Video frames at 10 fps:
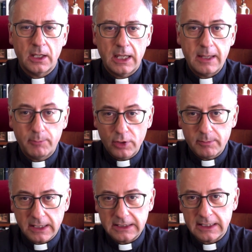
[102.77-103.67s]
E
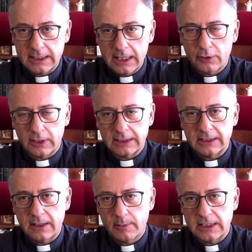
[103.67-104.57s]
poi padre Raniero
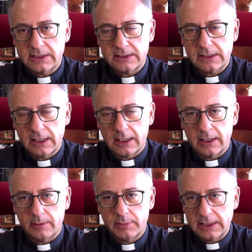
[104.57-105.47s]
canta la
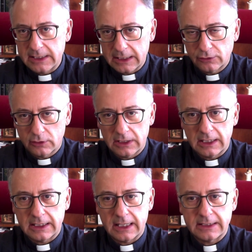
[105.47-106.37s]
messa, eh, predicatore
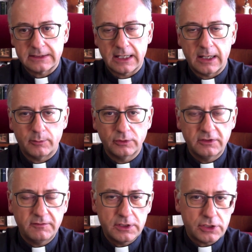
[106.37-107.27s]
della casa
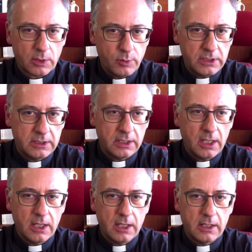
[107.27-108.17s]
pontificia,
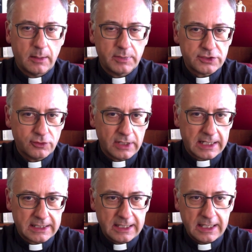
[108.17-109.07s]
quindi la
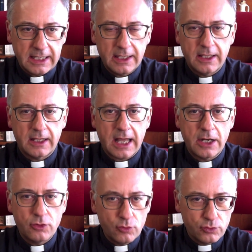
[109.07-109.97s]
persona che
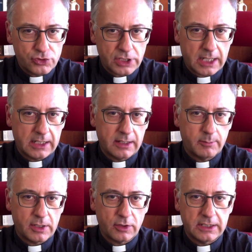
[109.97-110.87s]
annuncia la
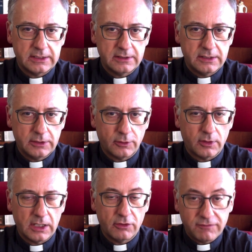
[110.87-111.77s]
parola di
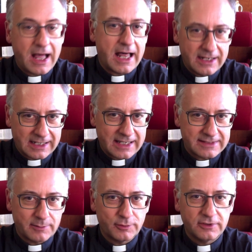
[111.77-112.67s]
Dio e lo fa alla
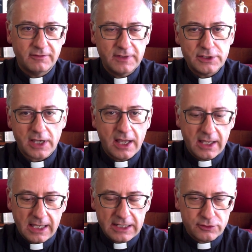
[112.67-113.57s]
casa pontificia
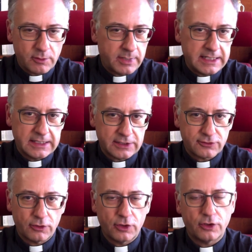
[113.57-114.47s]
e le sue prediche
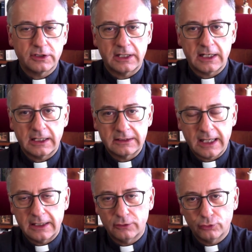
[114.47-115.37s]
sono note in
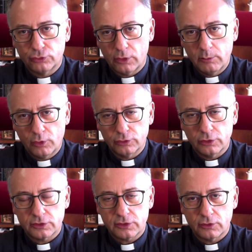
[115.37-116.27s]
realtà in tutto il
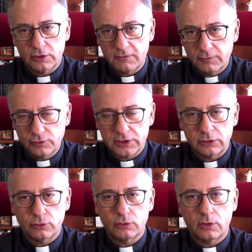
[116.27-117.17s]
mondo, sono diffuse
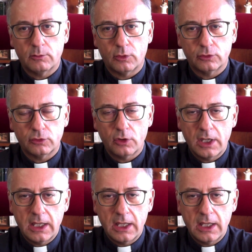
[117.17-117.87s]
in tutto il mondo.